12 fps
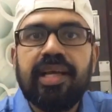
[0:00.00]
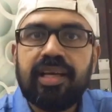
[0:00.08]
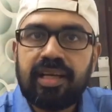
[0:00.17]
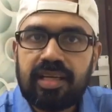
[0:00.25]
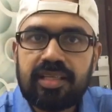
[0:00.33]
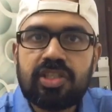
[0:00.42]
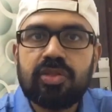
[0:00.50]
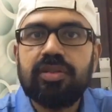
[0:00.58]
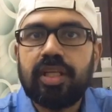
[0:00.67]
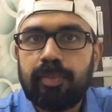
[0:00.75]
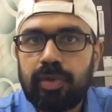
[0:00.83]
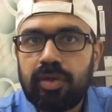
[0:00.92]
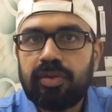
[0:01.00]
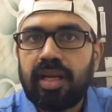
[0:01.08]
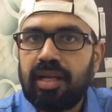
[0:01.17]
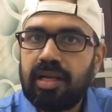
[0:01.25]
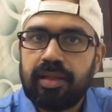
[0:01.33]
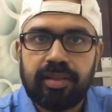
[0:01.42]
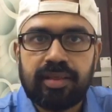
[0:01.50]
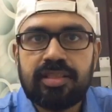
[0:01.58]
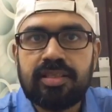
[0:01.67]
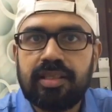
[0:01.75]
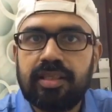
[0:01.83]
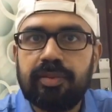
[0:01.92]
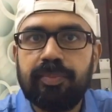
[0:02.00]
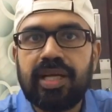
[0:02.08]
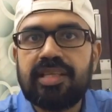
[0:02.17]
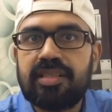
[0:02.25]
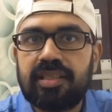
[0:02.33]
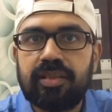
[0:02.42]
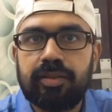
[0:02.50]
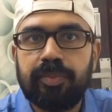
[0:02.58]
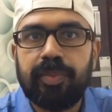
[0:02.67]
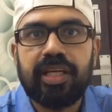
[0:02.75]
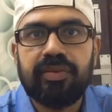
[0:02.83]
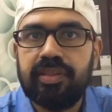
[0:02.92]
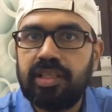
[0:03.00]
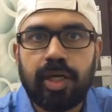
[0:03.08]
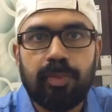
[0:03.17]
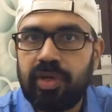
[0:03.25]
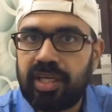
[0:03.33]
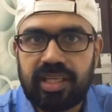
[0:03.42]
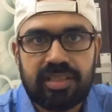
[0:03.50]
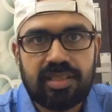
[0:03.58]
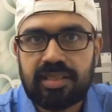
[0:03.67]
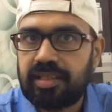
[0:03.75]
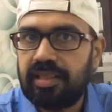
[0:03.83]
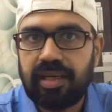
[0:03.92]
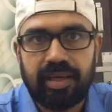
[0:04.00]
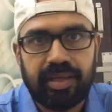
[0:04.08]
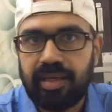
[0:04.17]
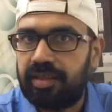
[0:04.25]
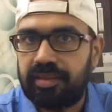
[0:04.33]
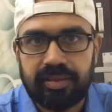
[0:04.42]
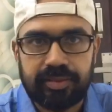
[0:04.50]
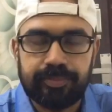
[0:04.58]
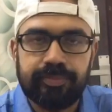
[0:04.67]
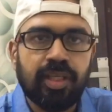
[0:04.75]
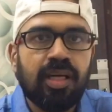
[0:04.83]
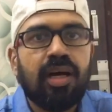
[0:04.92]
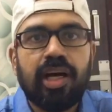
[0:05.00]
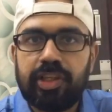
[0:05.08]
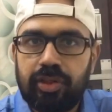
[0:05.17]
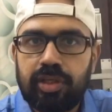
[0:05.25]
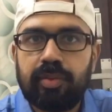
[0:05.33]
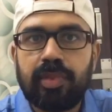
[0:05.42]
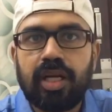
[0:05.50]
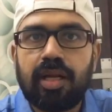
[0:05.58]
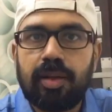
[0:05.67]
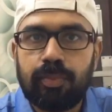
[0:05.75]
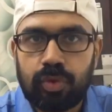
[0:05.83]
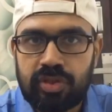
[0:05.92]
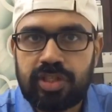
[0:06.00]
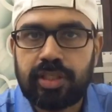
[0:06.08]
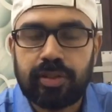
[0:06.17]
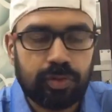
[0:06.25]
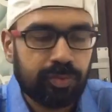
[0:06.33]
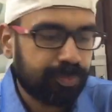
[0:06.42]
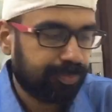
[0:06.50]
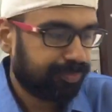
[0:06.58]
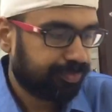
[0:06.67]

இங்கிலீஷும் தமிழையும் நல்லா தெரிஞ்சுக்கிட்டு பேசுகிறதுக்கு பேர் வந்து கம்யூனிகேஷன் ஸ்கில் கிடையாது அதையும் நம்ம நல்லா புரிஞ்சுக்கணும்